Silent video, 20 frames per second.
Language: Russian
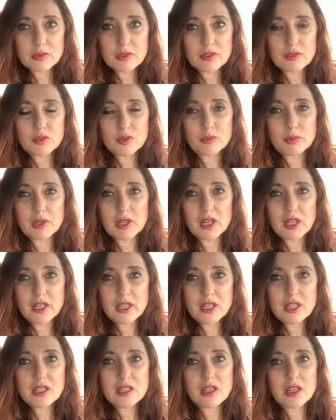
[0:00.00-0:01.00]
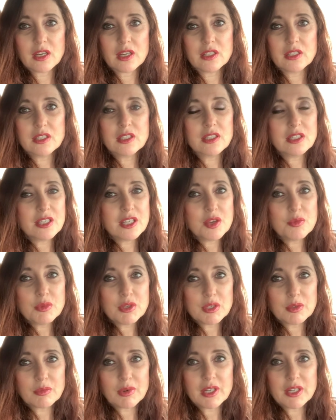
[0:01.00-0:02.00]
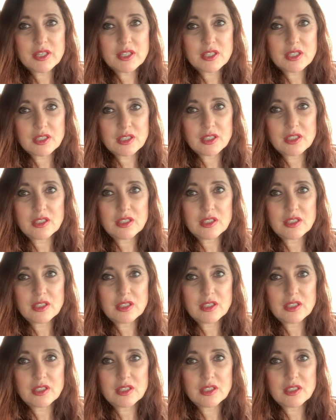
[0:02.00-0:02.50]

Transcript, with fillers: моего поколения, они не минималисты,